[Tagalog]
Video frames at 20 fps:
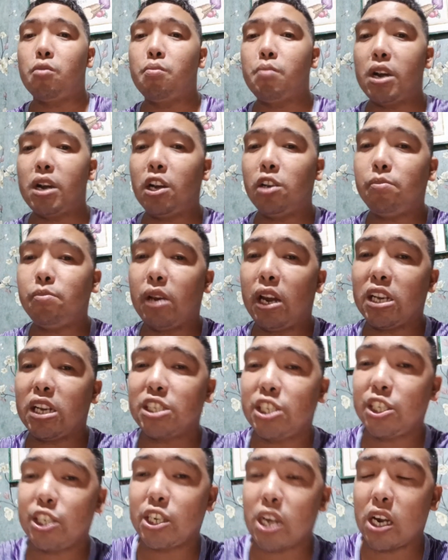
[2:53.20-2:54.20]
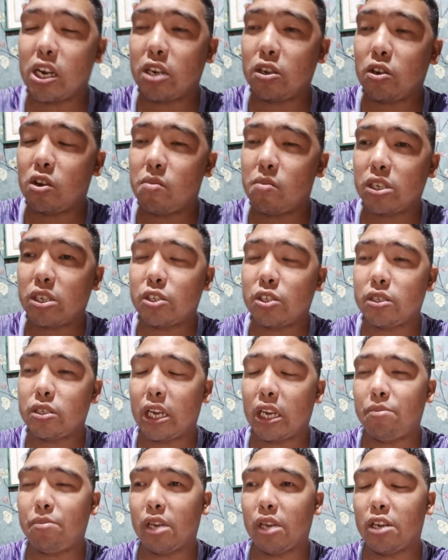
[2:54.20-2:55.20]
Kung bagon pa lang sa channel ko,
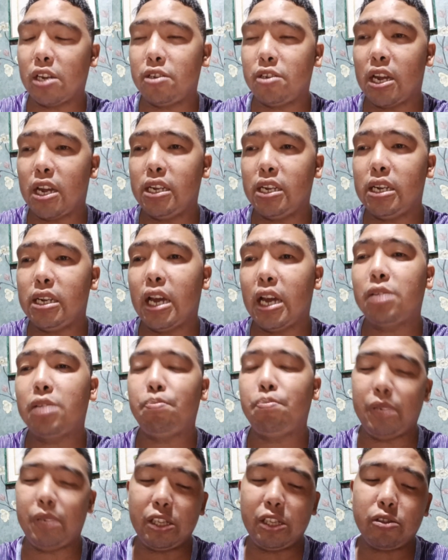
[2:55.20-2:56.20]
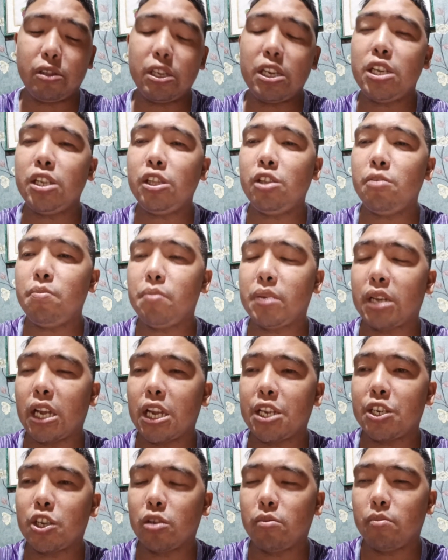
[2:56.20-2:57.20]
mag-subscribe na kayo dyan at pinutingin yung
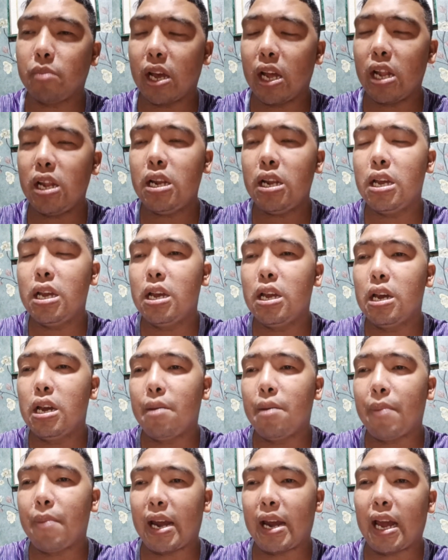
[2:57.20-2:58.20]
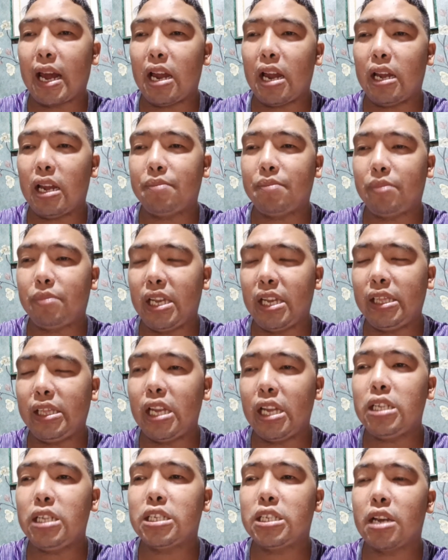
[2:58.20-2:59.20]
notification bell para
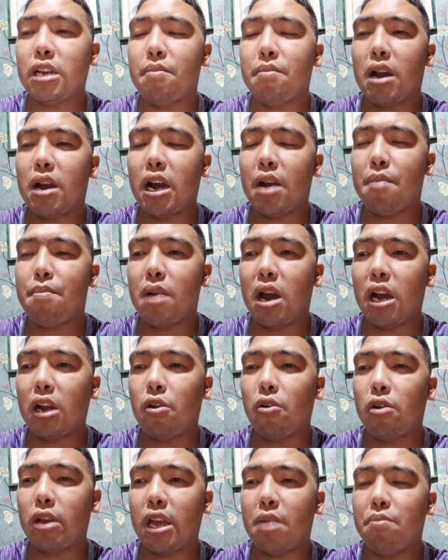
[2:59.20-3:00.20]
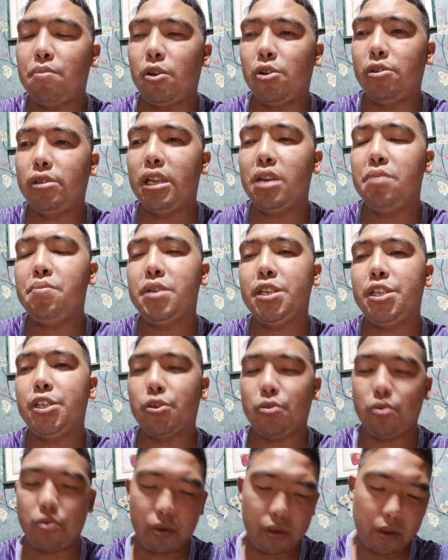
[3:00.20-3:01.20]
updated sa mga bagong i-upload na
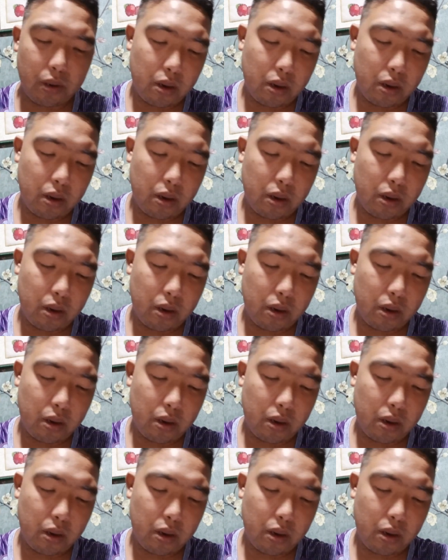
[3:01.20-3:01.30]
video.